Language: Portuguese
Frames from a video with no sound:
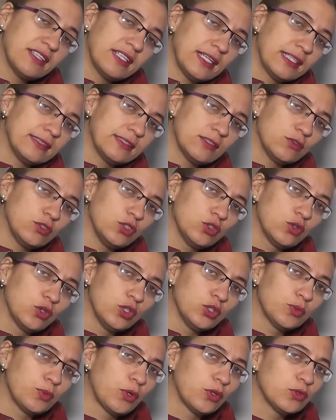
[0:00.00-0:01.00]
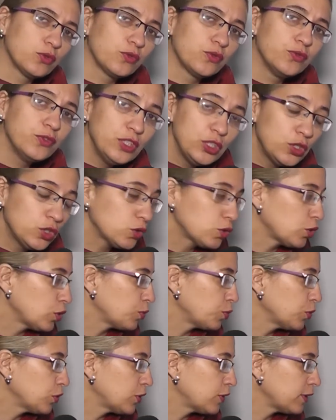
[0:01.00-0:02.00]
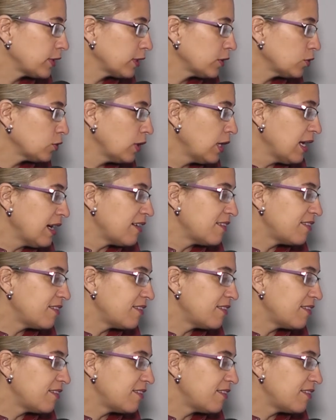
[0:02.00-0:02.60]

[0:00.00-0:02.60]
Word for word: variação de 2,22%.